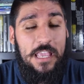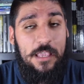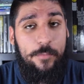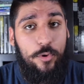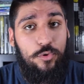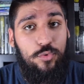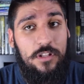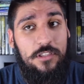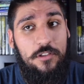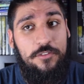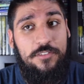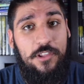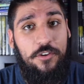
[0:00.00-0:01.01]
y por suerte
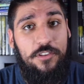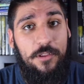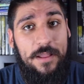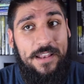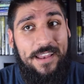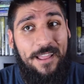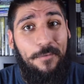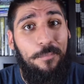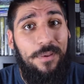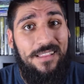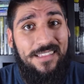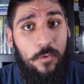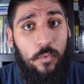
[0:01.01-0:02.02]
lo hicieron de manera
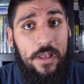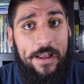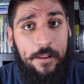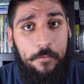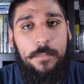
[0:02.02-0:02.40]
espectacular.